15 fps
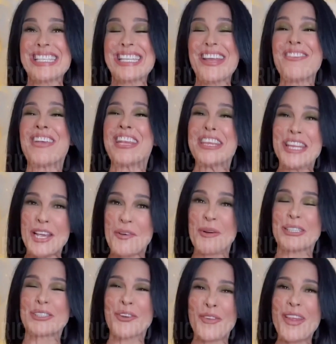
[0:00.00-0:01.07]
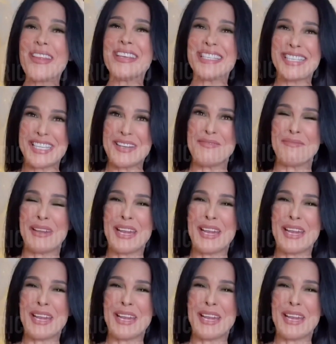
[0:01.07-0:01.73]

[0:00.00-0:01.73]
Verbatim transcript: y que las podrán encontrar